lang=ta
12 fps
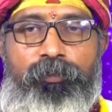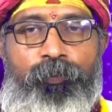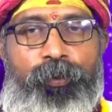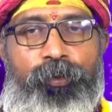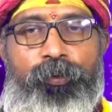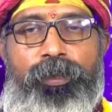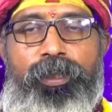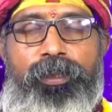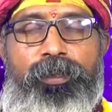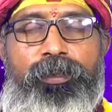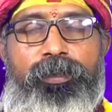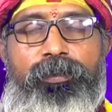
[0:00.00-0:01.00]
முப்பத்தொன்று ஏழு
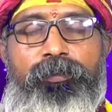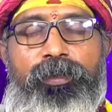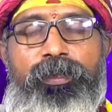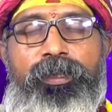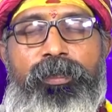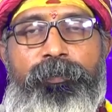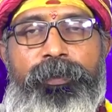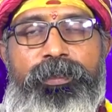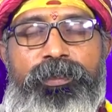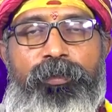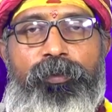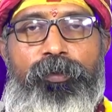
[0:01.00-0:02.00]
ரெண்டாயிரத்தி இருபத்தி ரெண்டு
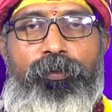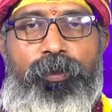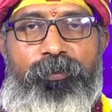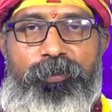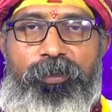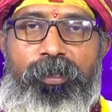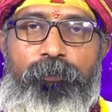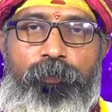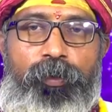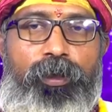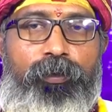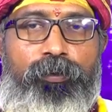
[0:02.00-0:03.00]
இடப்பெயர்ச்சி ஆகிறது உங்களுக்கு கொஞ்சம்
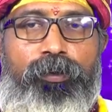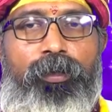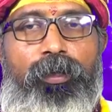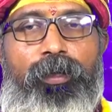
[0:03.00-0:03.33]
ஹெல்ப்ஃபுல்லாக இருக்கும்